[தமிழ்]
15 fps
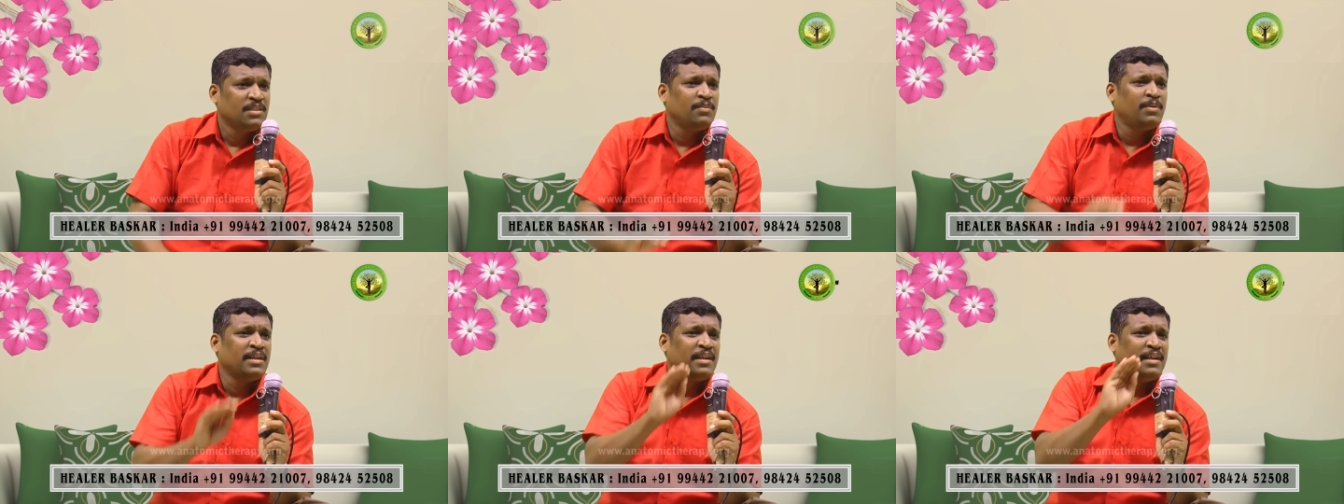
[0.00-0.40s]

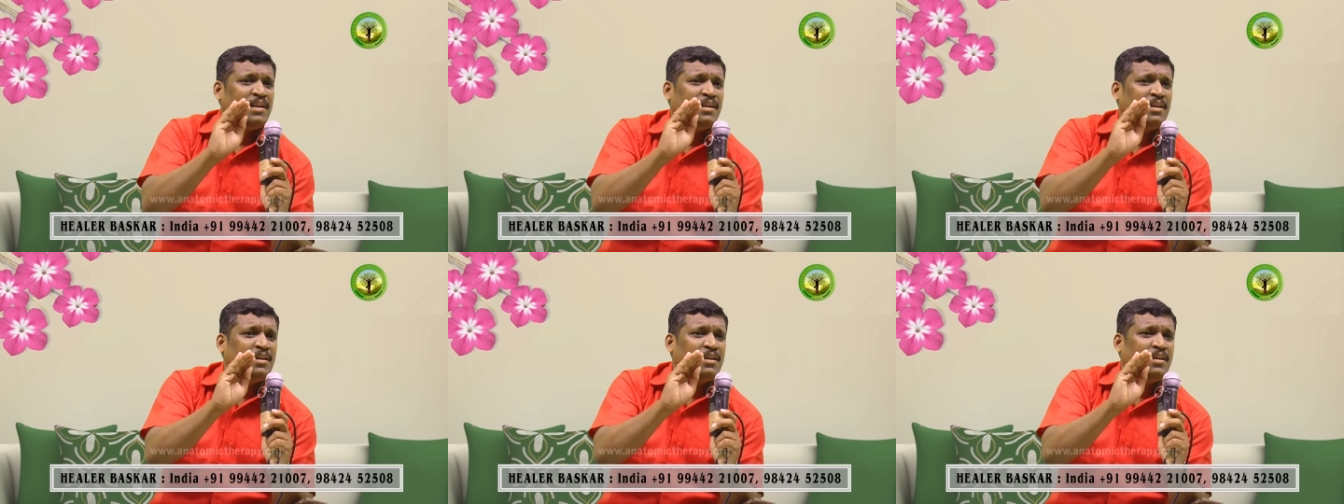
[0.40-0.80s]
இங்கே பாருங்க
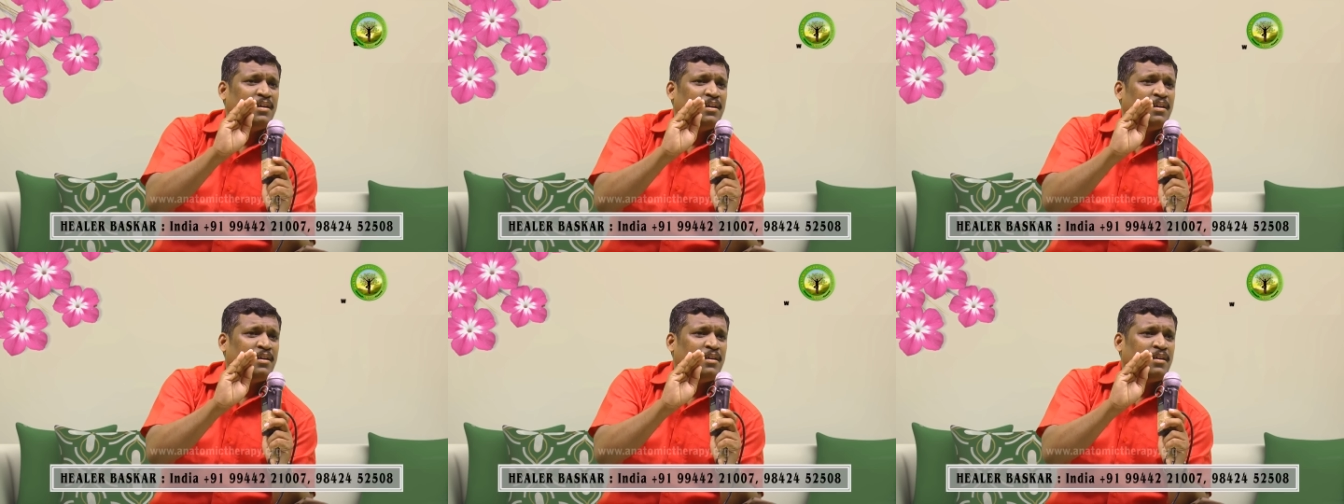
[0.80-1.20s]

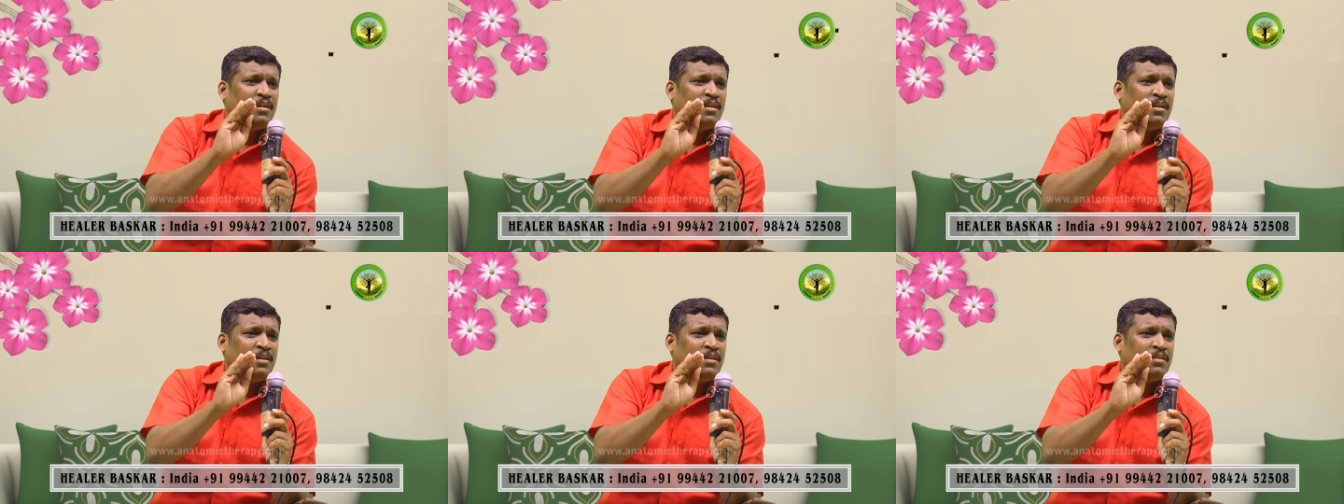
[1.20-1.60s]

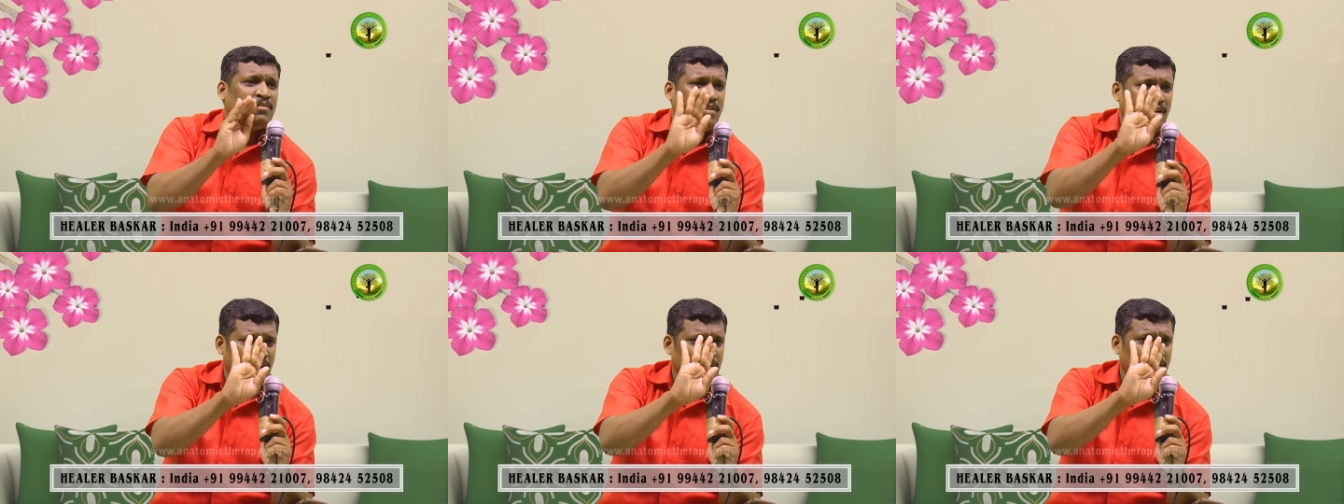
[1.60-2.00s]

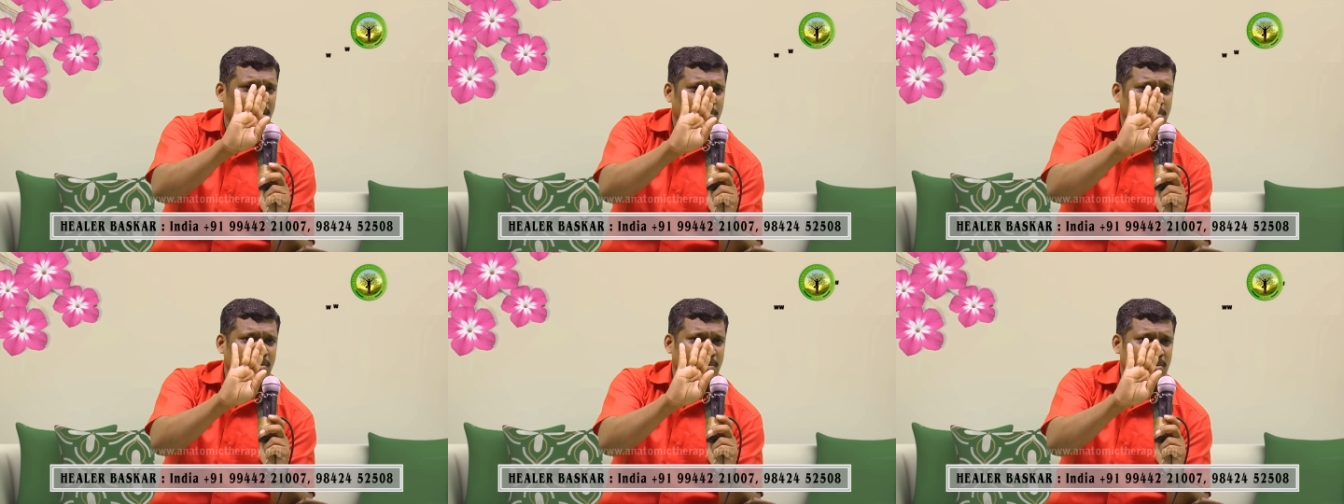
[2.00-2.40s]

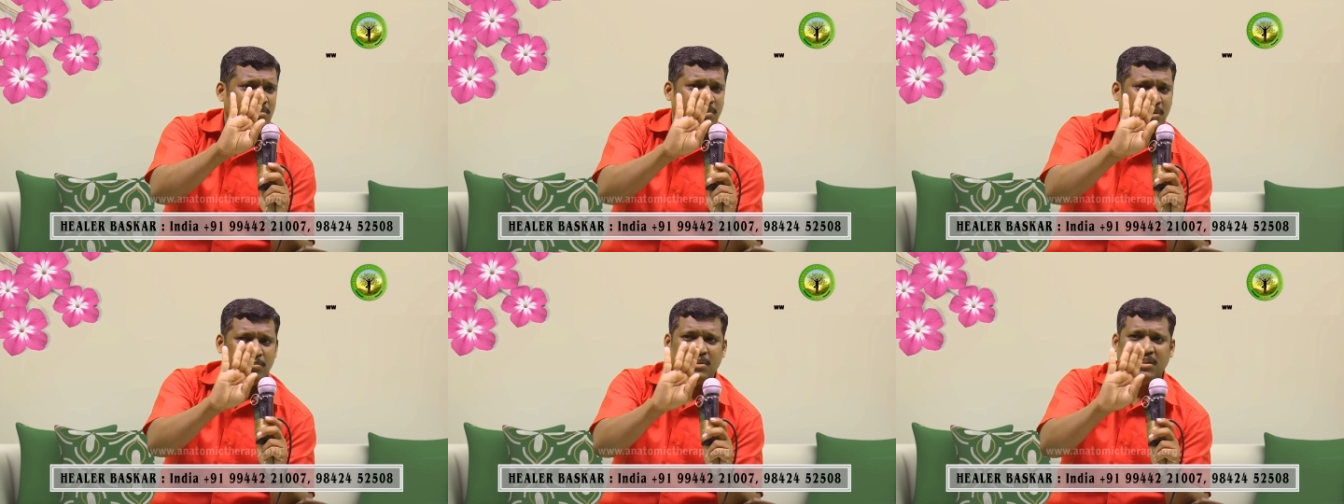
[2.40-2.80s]
வாழ்நாள்
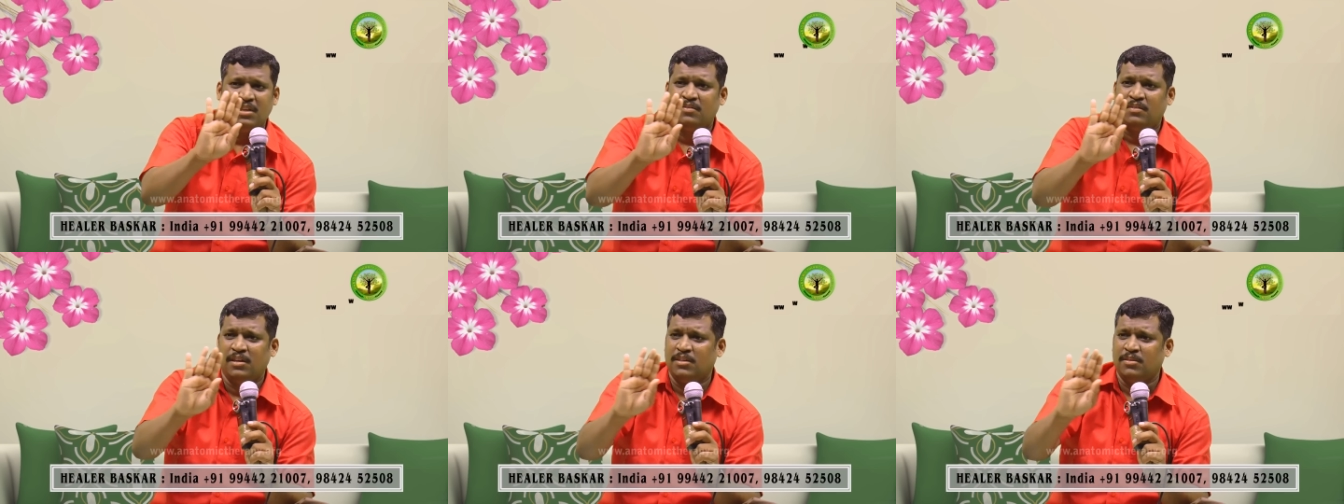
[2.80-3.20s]
முழுவதும்
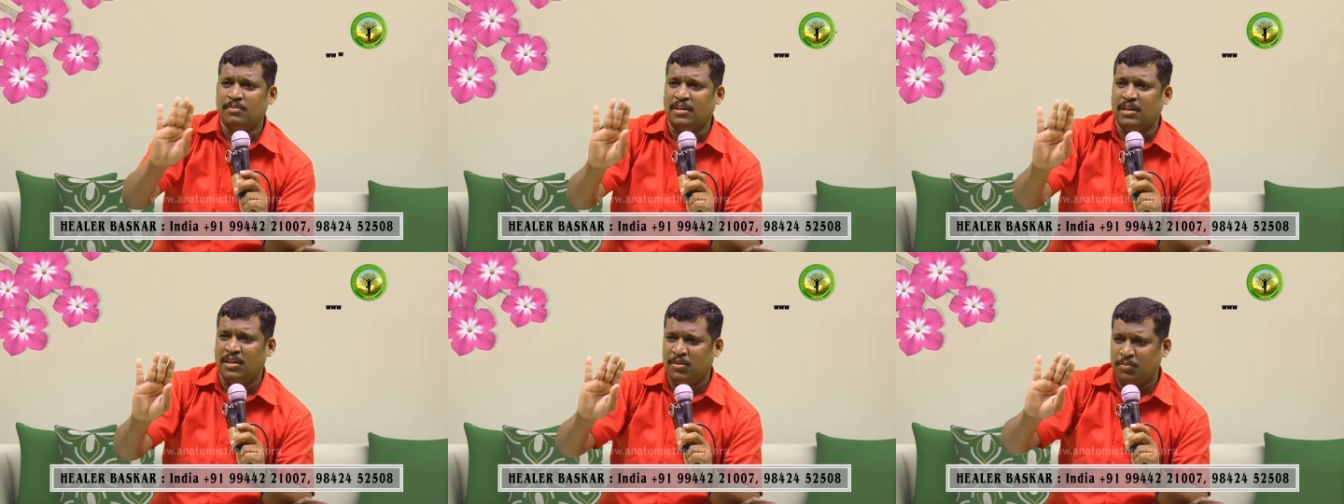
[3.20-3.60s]
நிம்மதியாக
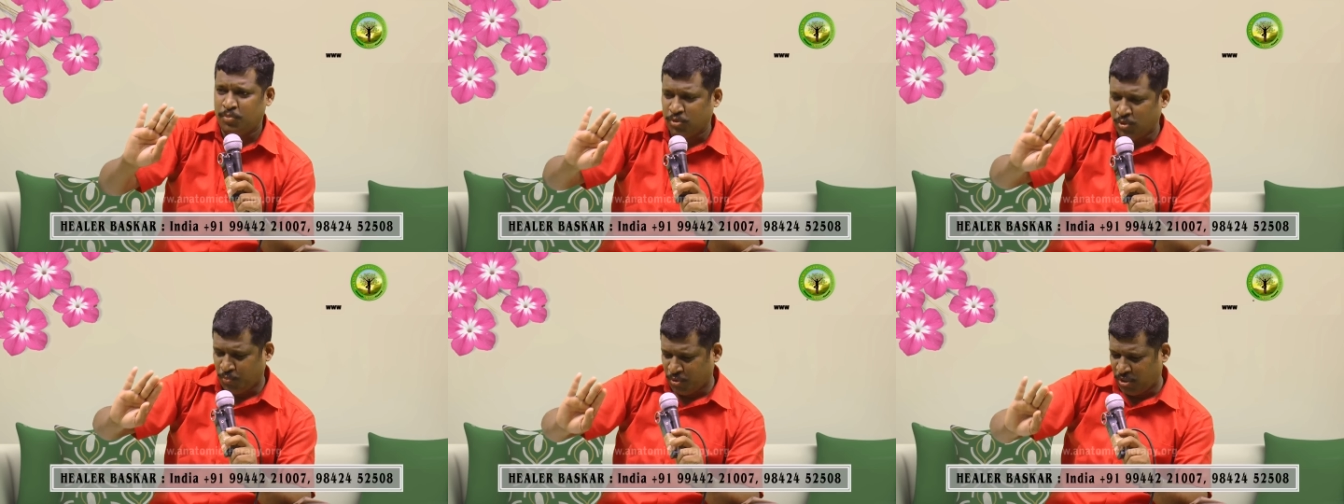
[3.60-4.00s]
வாழணும்னா
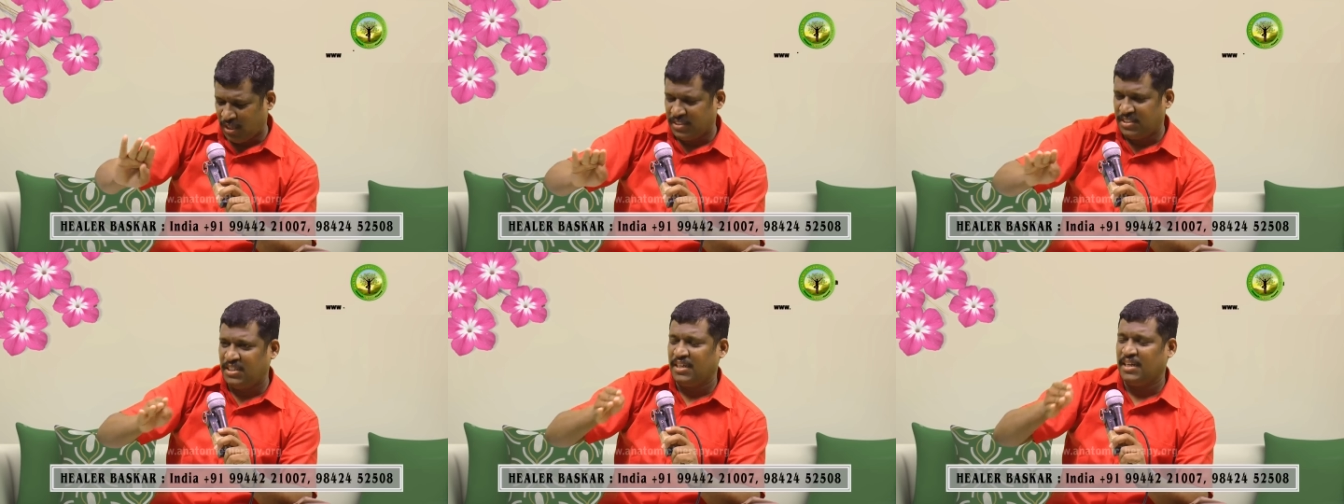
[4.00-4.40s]
புது புது
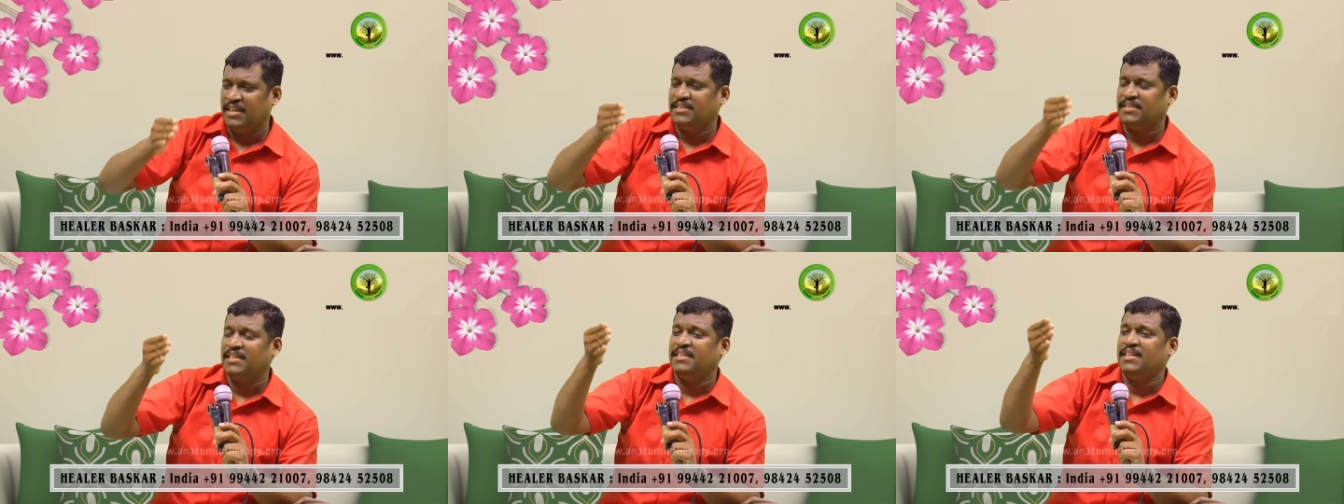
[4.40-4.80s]

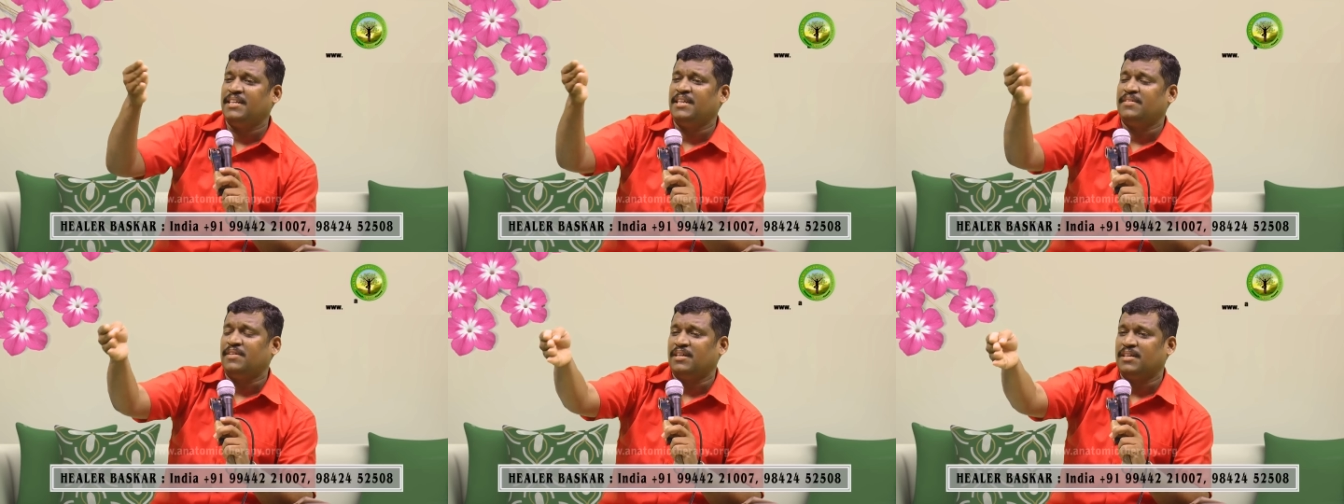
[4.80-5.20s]
லட்சியங்களை
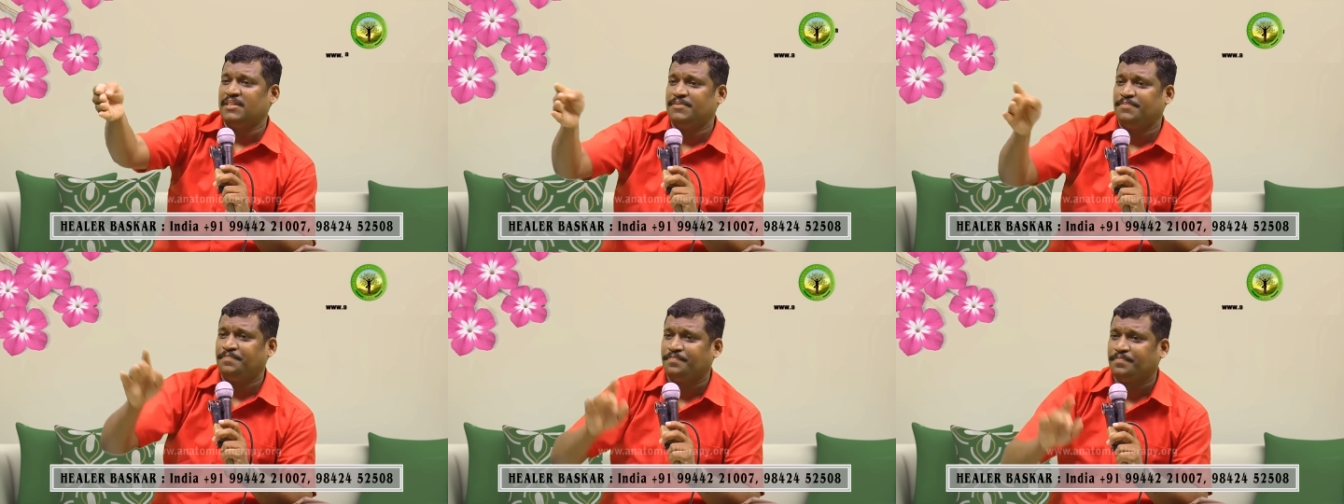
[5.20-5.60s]
சேர்த்துக்கிட்டே வாங்க